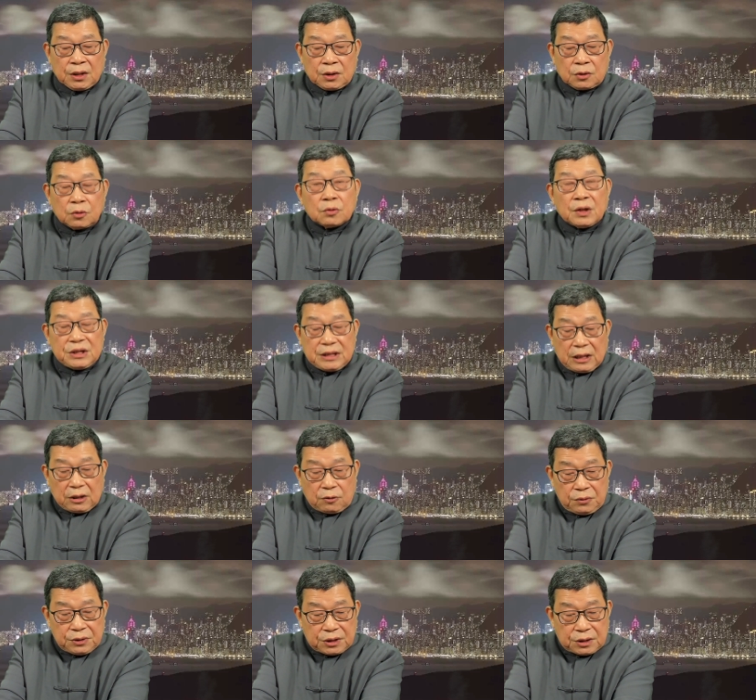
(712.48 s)
如果一家
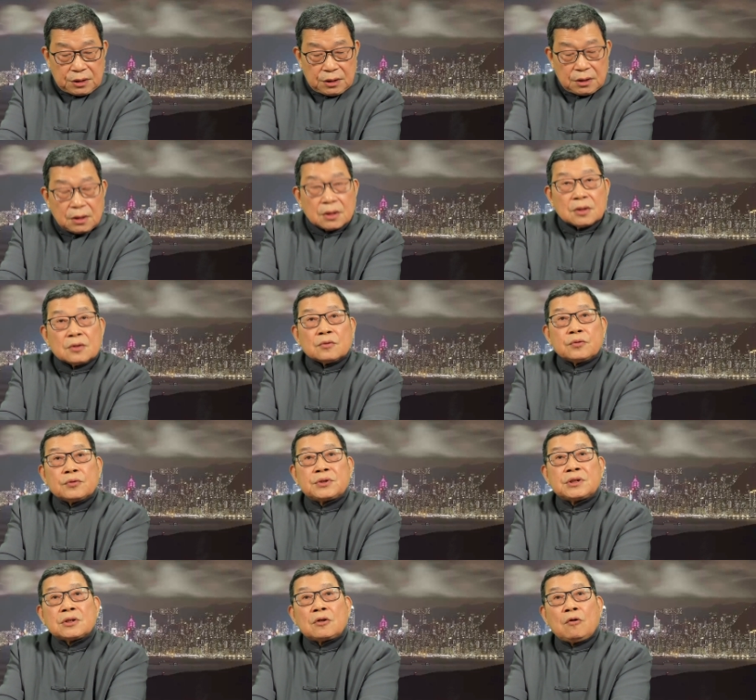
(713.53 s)
公司。”忽
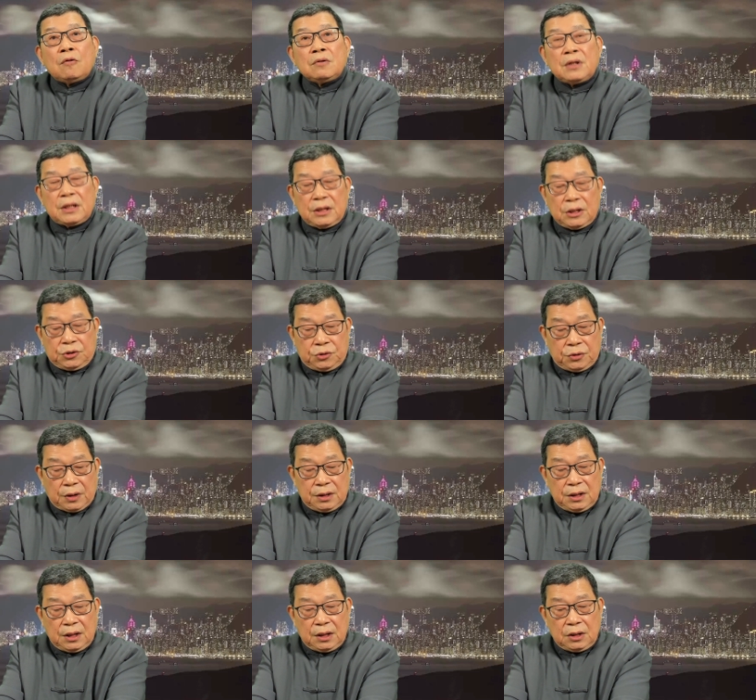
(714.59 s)
视工人的权
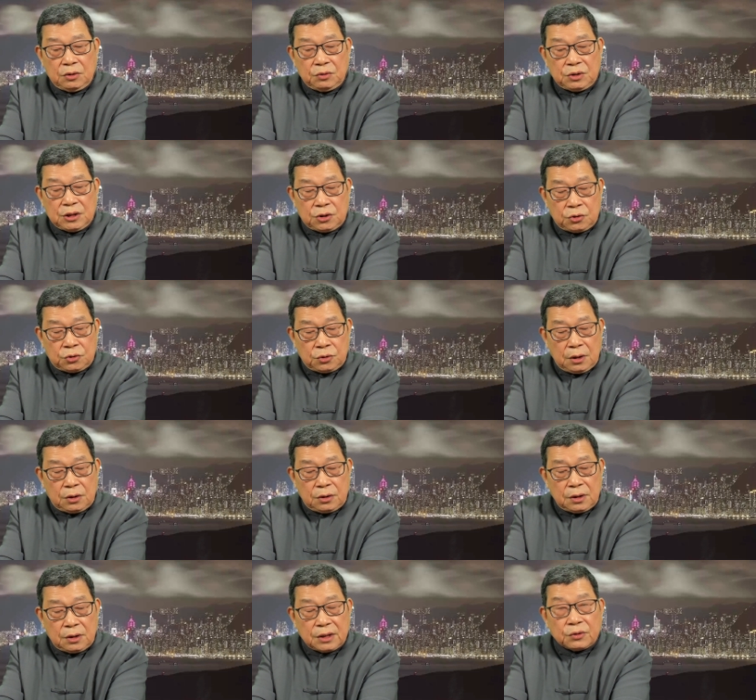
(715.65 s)
益，尤其是最
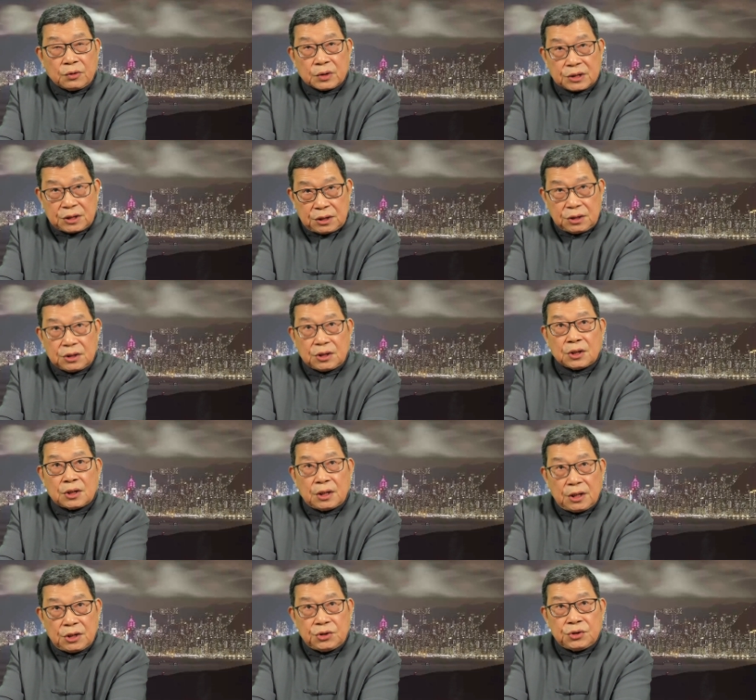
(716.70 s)
弱势的
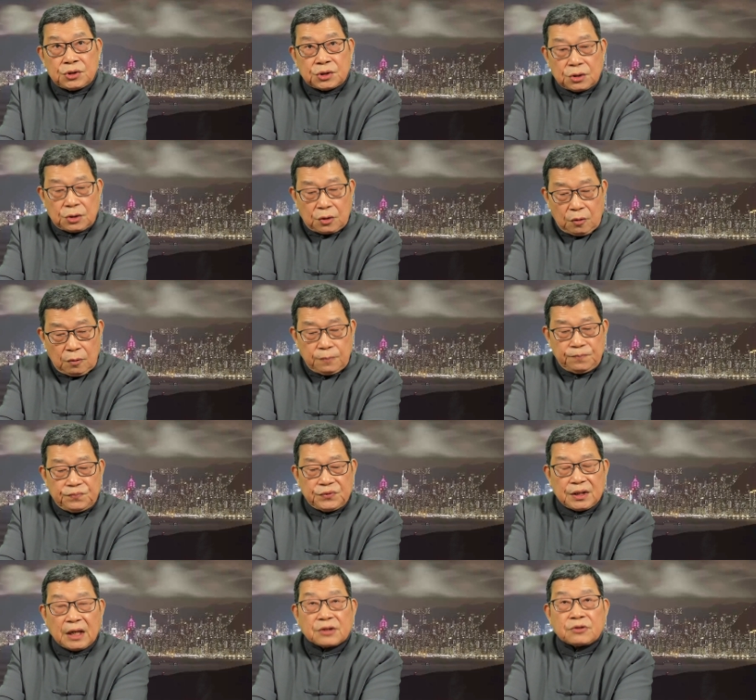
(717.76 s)
临时工，
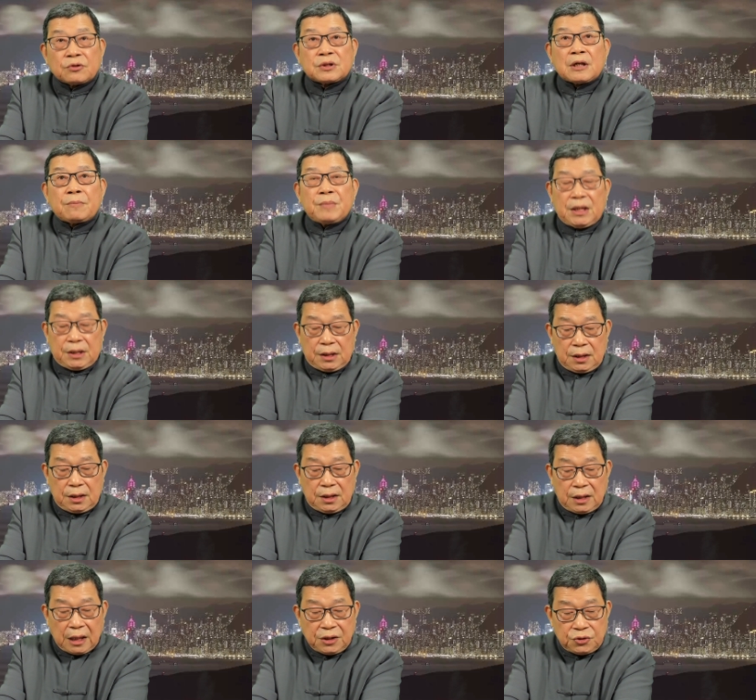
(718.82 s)
他都将面临
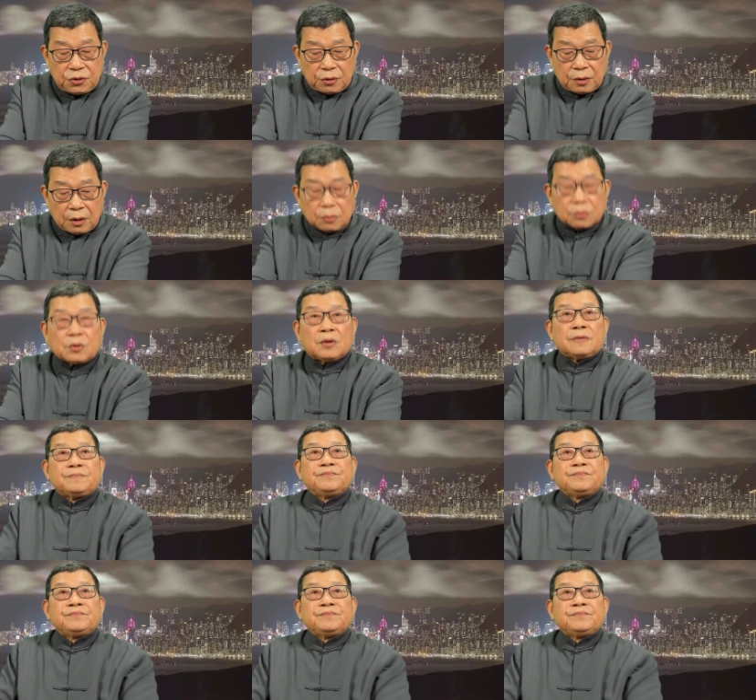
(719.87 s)
严重的后果。